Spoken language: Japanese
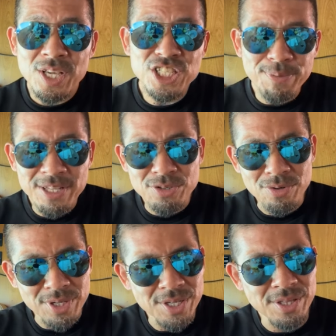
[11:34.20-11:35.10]
一番
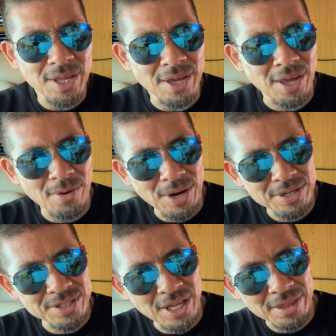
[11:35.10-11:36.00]
直近で、えー、
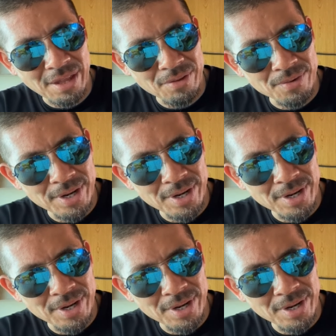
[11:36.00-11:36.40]
悪くなったの